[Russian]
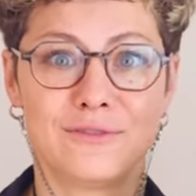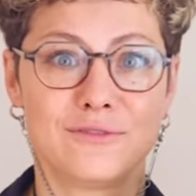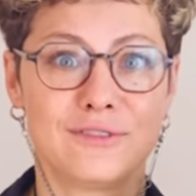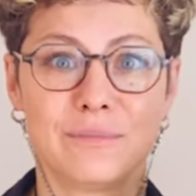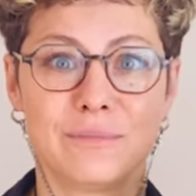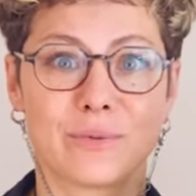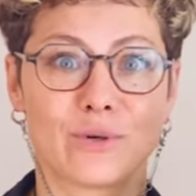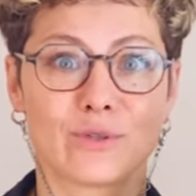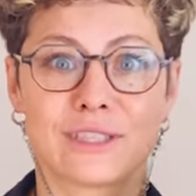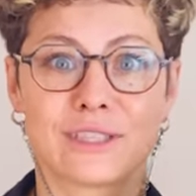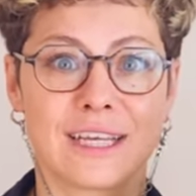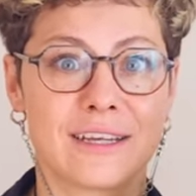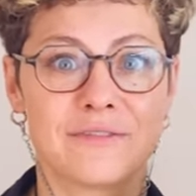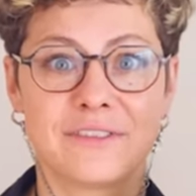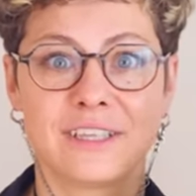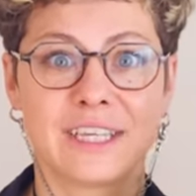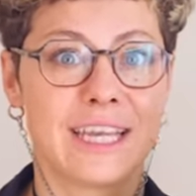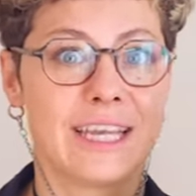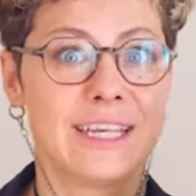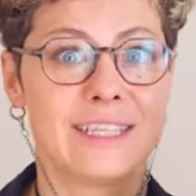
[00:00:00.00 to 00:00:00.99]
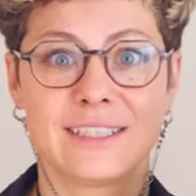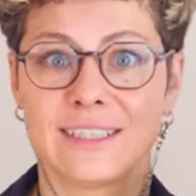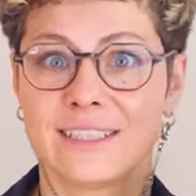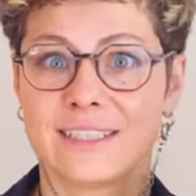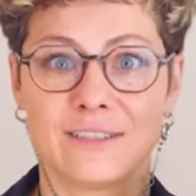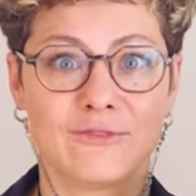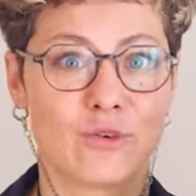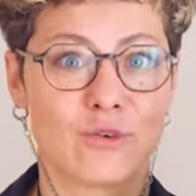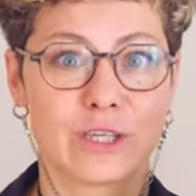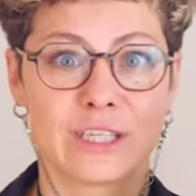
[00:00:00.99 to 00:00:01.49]
вы просто офигеете
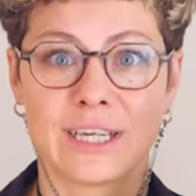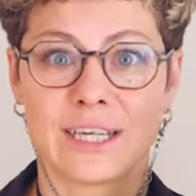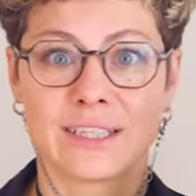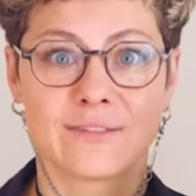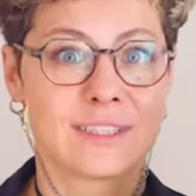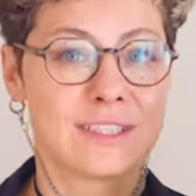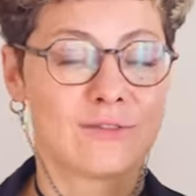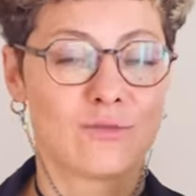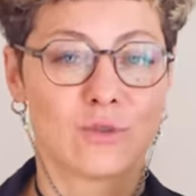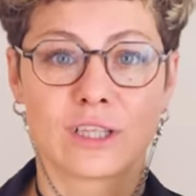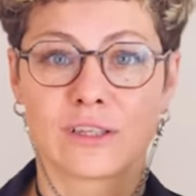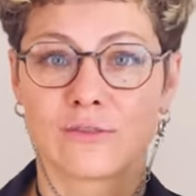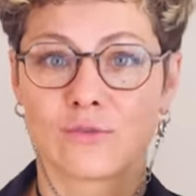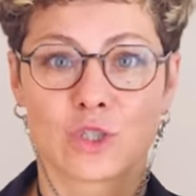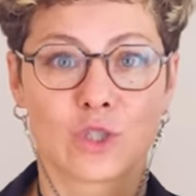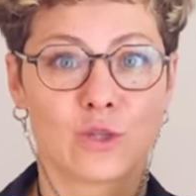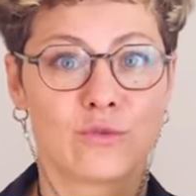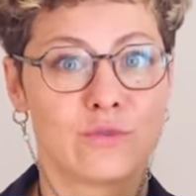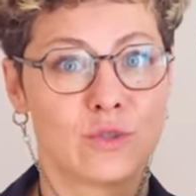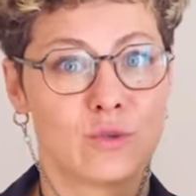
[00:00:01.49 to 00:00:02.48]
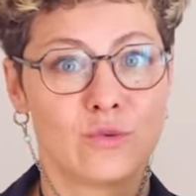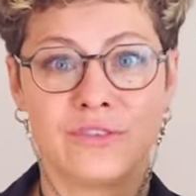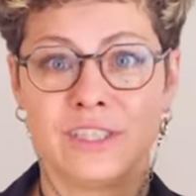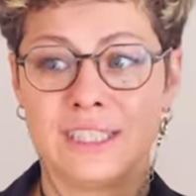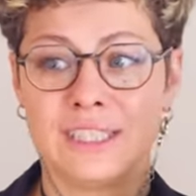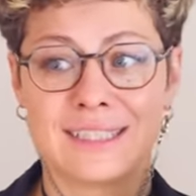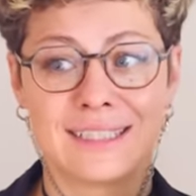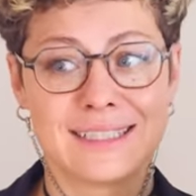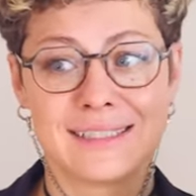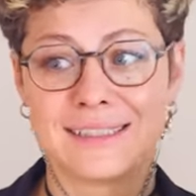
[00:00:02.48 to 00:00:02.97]
сегодня от всего того, того, что вы
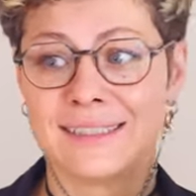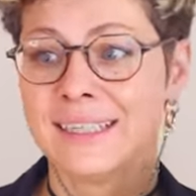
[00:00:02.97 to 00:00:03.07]
увидите.